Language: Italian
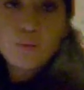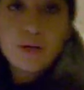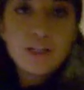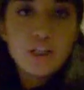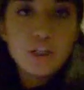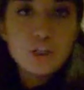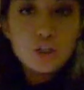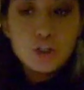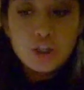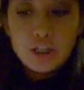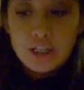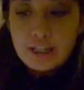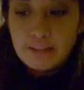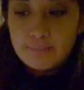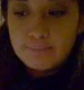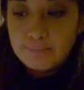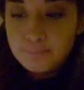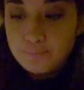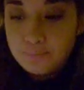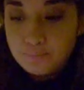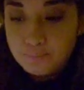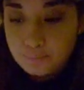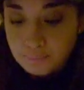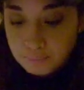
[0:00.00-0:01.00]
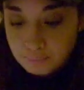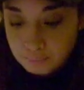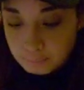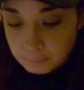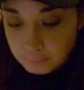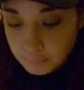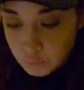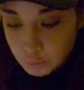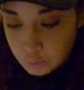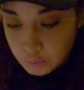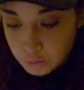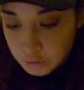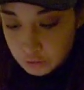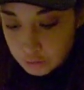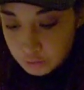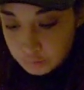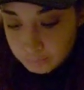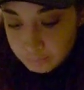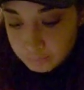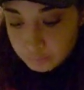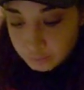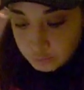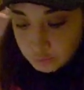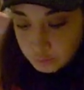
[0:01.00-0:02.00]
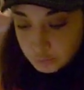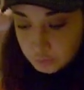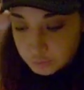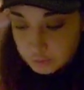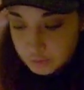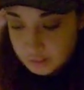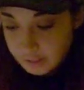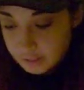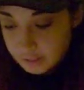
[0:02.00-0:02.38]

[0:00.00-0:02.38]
maglione. Oddio, ho fatto